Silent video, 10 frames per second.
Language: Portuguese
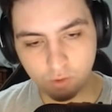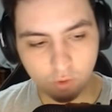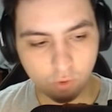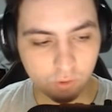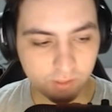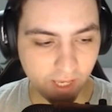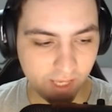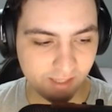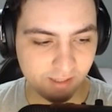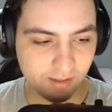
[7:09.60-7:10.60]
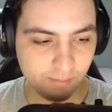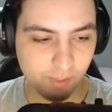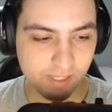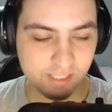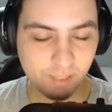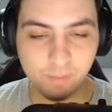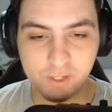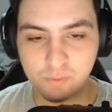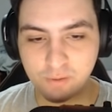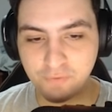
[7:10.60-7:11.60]
Ok. Passamos
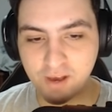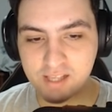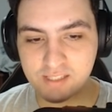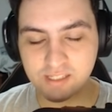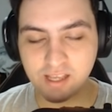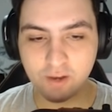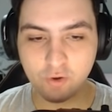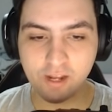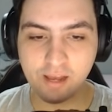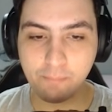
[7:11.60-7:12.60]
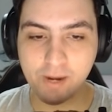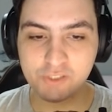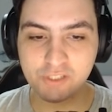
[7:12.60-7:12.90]
mais uma fase, agora é a parte da